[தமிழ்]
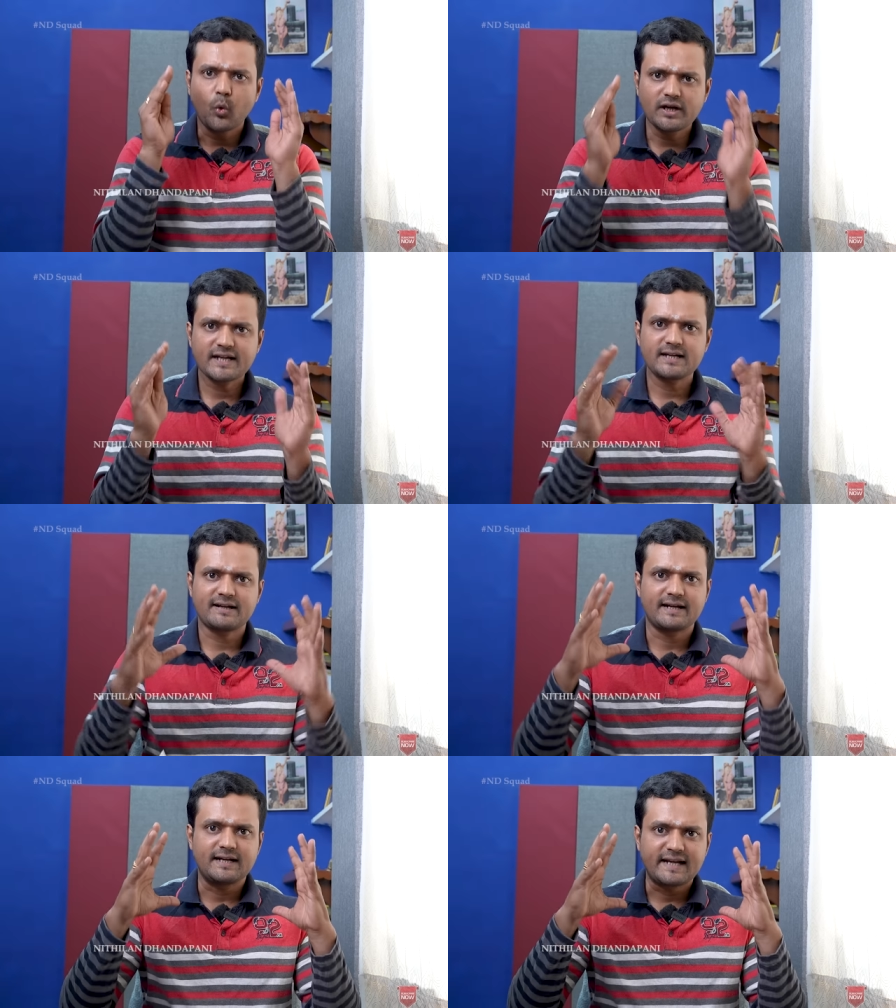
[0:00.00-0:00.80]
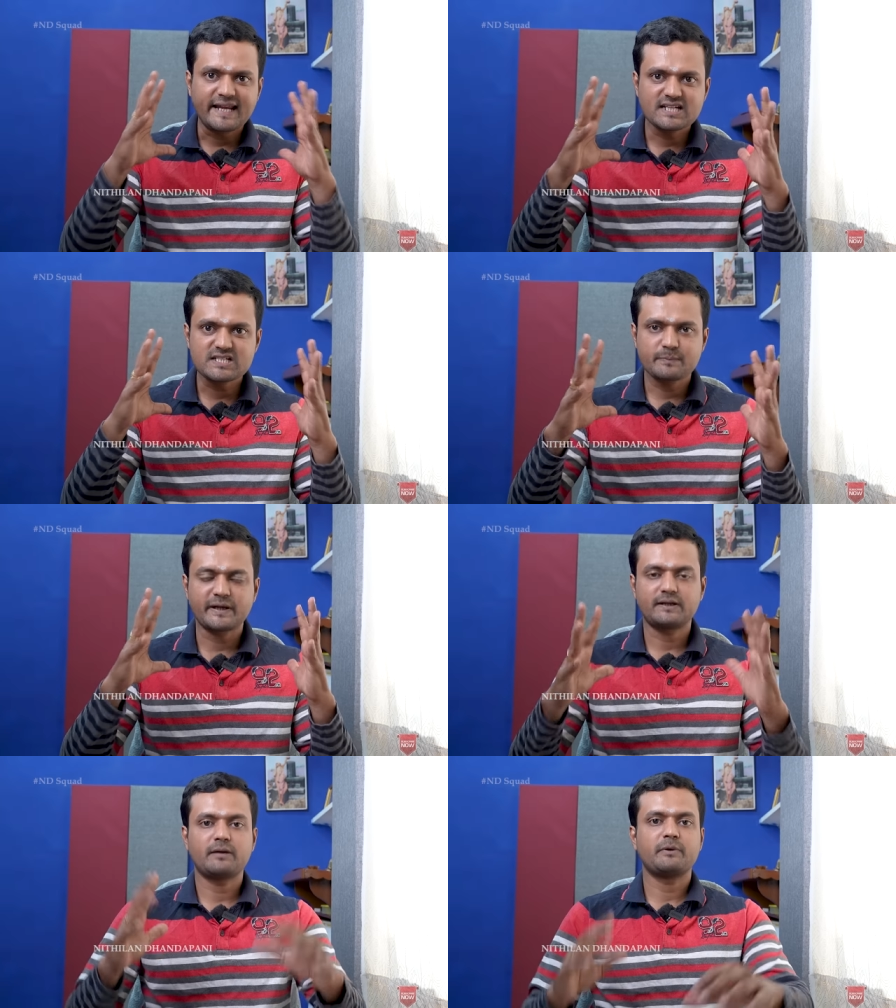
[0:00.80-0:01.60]
ஒளிக்கற்றைகள் லைட்
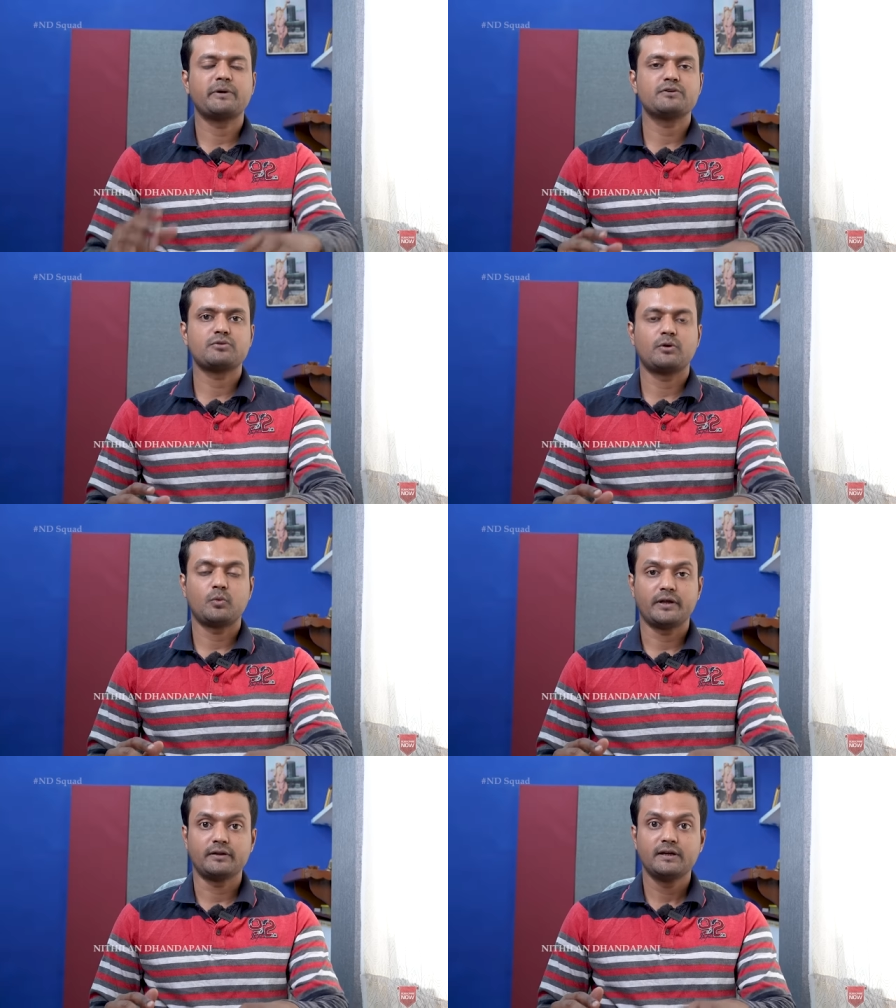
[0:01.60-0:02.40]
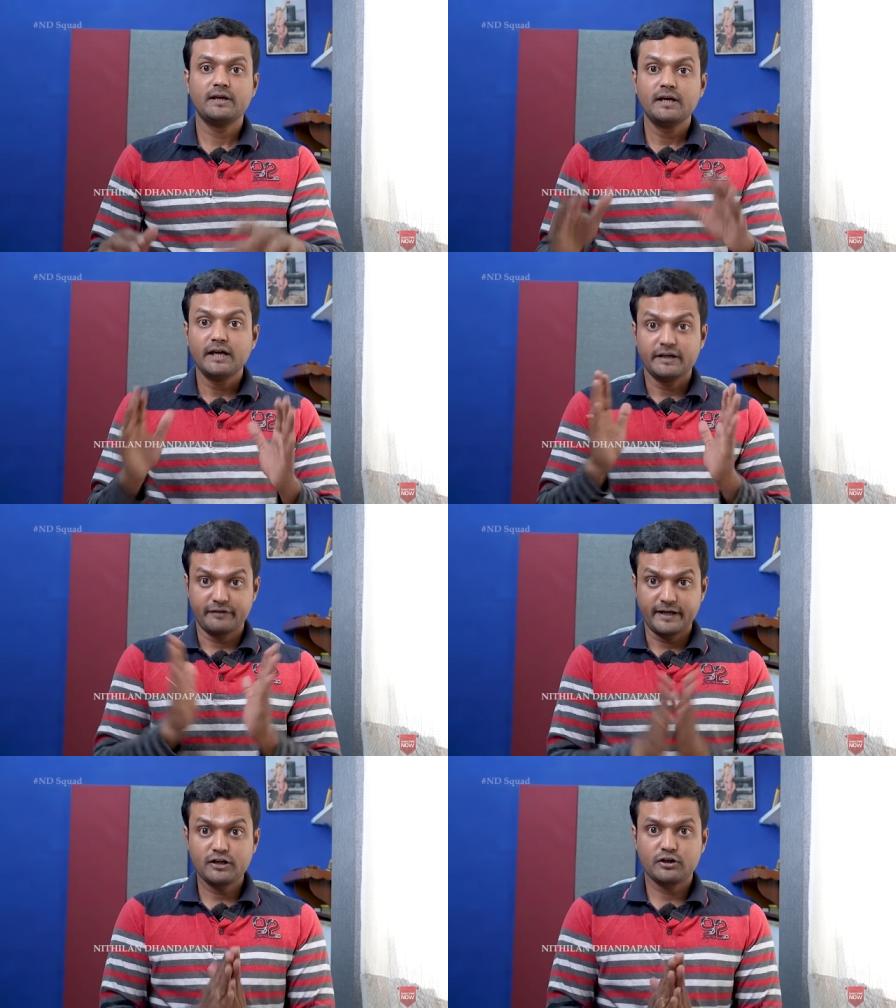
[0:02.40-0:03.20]
ஸ்பெக்ட்ரம் அப்படின்னு சொல்லக்கூடியது
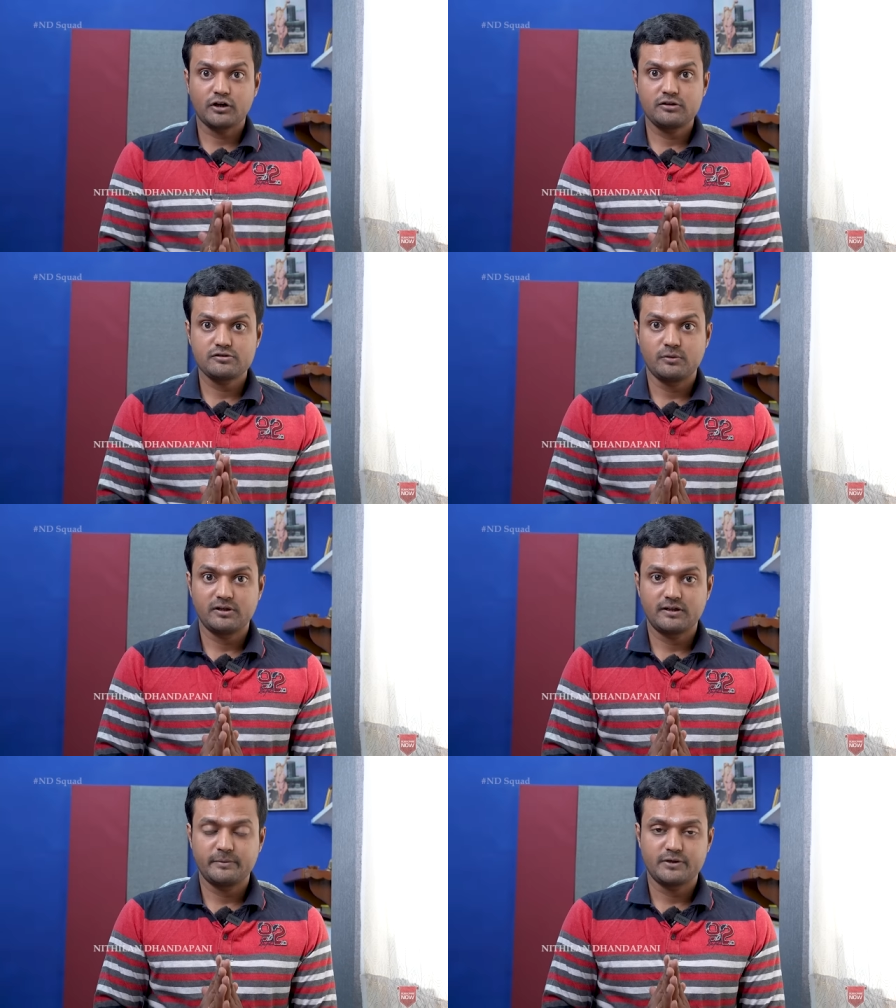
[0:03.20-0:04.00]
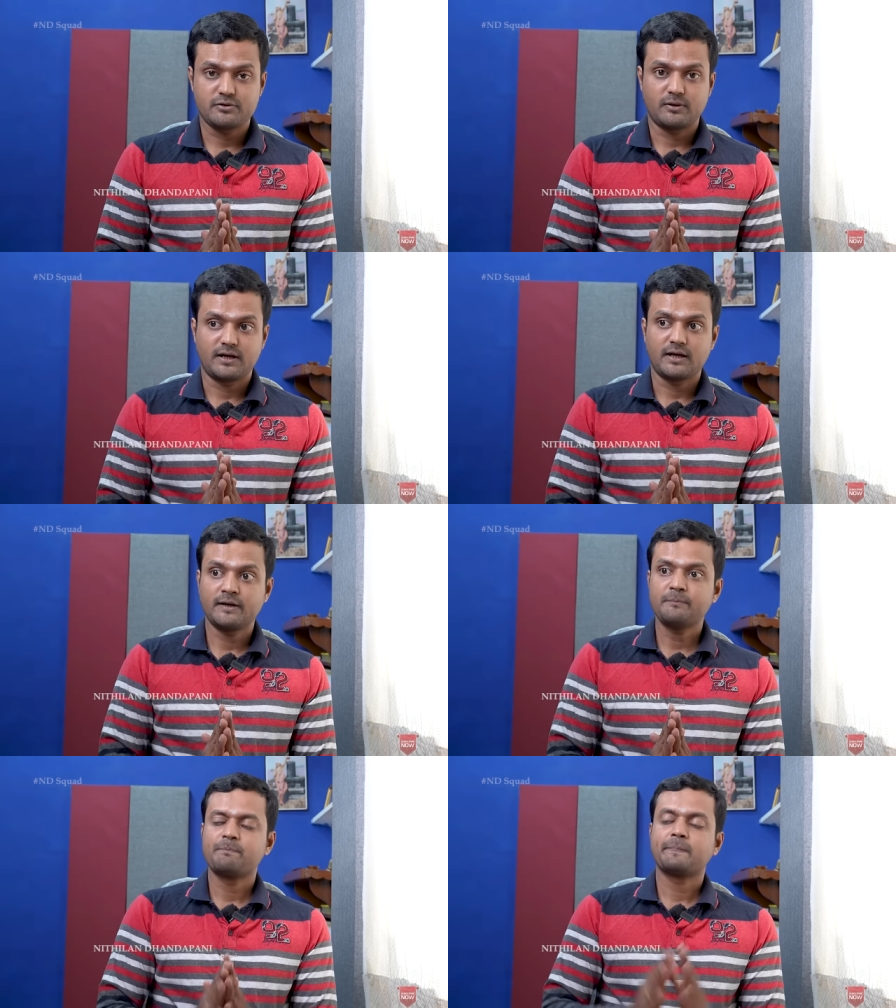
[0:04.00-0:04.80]
இவர் என்ன டாக்டர் சொல்கிறார் அப்படின்னு சொன்னால்